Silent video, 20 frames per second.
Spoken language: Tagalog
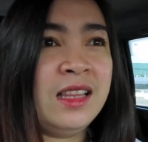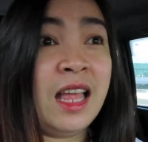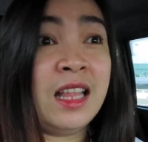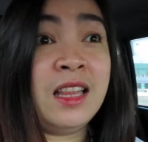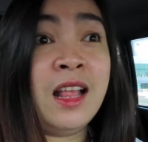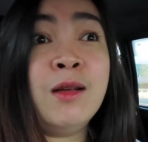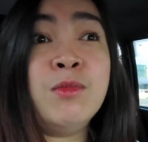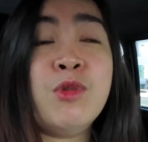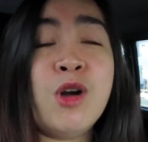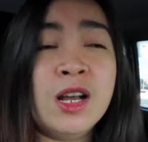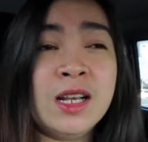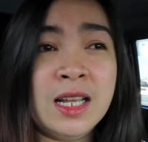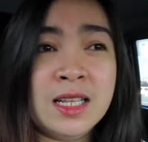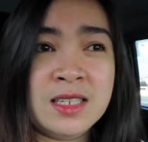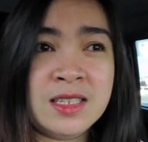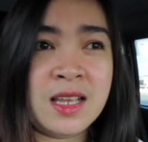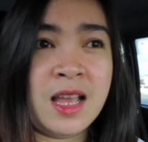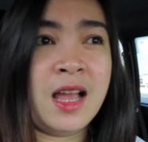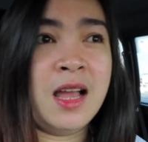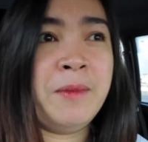tatakbo agad
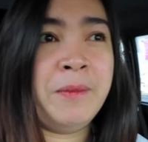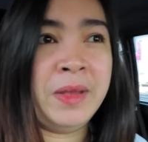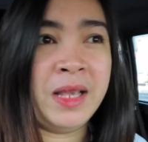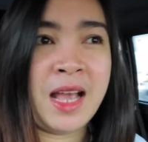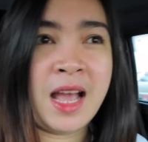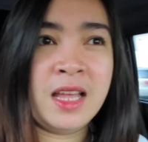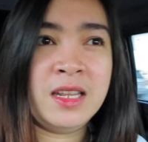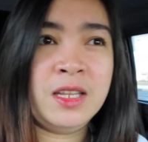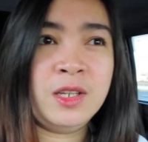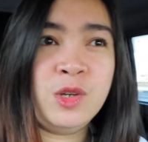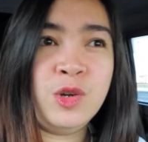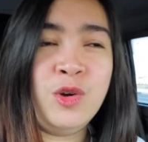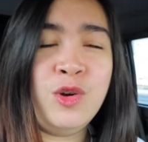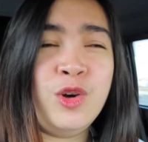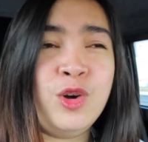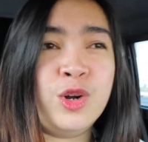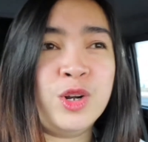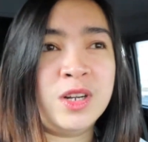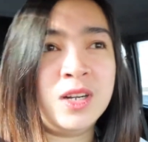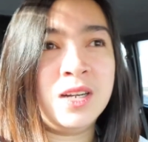sa
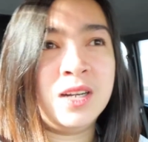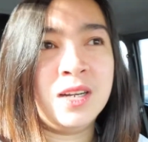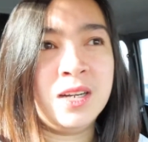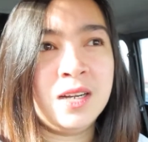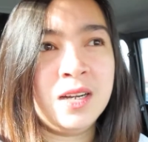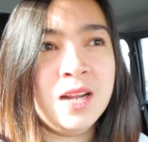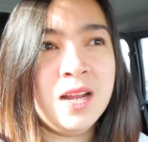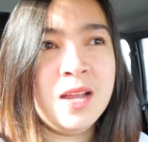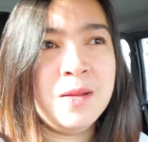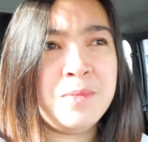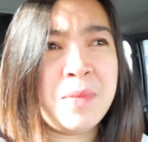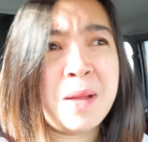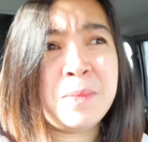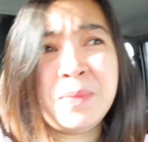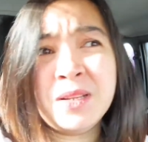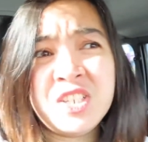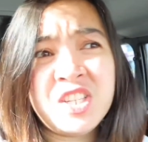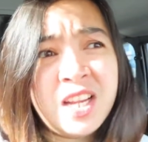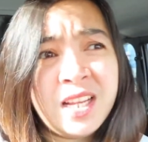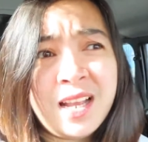mekaniko or
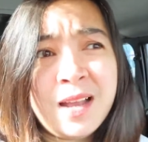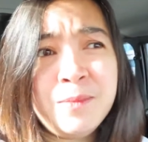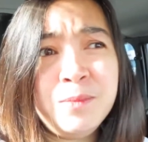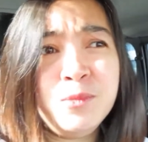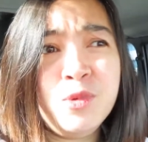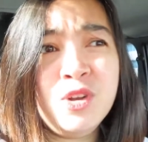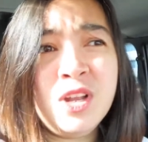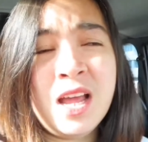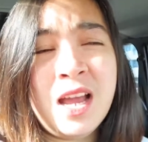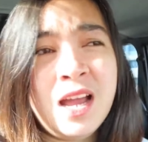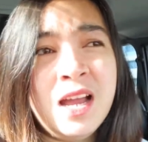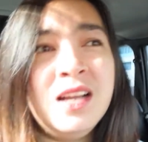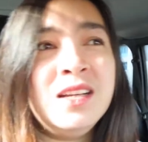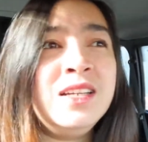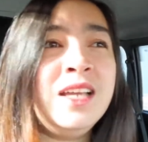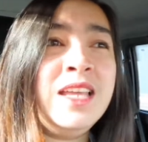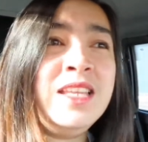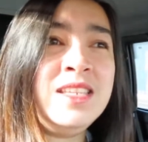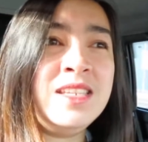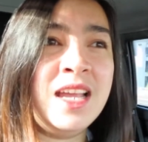papacheck up mo
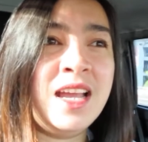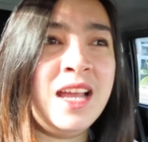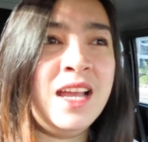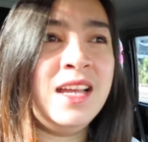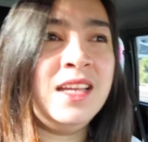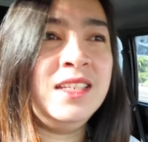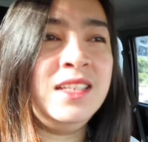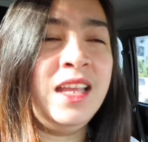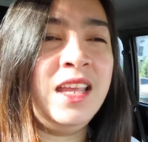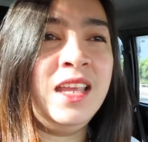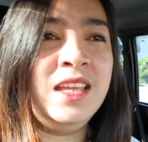lang, ganyan.